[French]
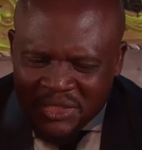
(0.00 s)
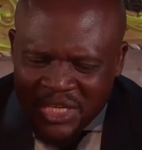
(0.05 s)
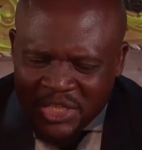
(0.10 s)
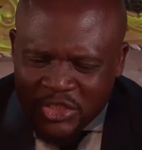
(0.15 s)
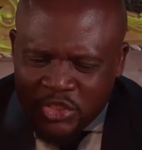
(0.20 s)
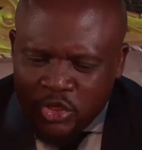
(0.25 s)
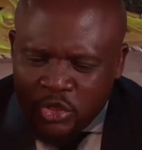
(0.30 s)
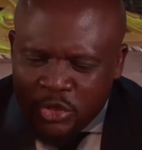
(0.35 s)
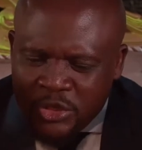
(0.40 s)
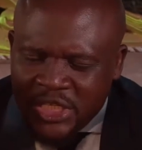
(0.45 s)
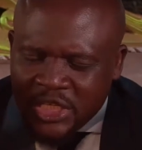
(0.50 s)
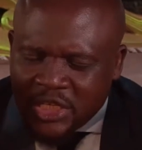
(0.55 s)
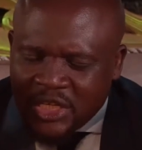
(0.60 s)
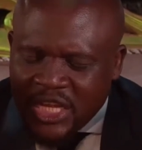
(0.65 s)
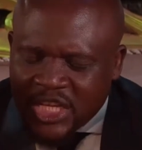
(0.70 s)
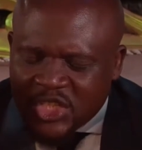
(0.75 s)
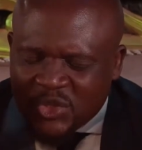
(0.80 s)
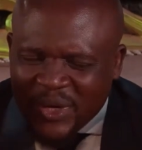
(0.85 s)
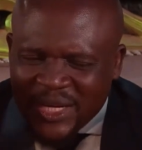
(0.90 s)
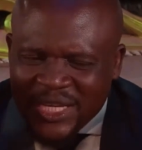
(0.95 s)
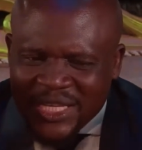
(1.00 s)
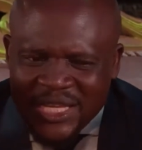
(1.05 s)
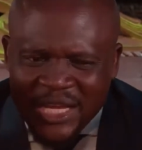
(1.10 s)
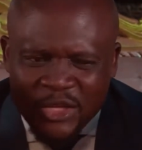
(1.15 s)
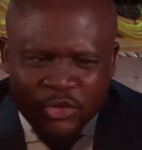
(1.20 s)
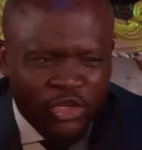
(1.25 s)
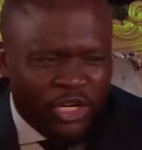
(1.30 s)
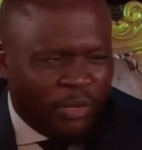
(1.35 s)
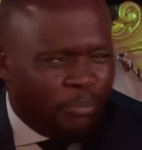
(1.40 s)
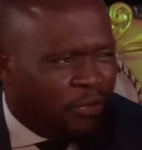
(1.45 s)
j'ai dû lui dire que la soirée était
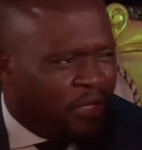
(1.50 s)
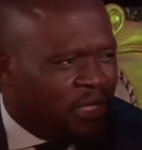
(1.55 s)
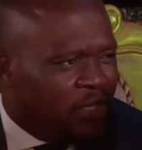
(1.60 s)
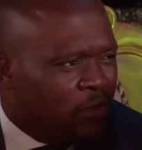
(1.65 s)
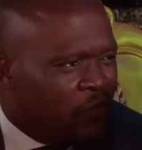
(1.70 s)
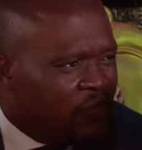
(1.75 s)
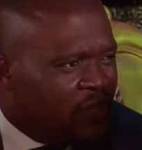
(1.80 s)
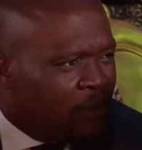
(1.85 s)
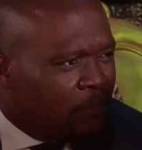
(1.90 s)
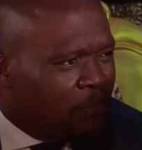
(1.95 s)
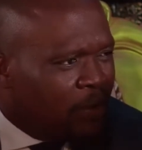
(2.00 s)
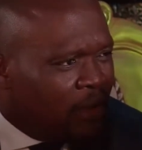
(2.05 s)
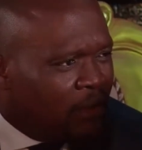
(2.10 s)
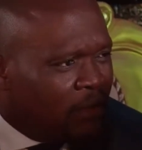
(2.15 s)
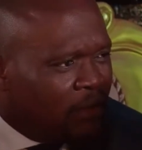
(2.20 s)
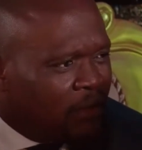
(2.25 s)
annulée pour qu'il ne vienne pas.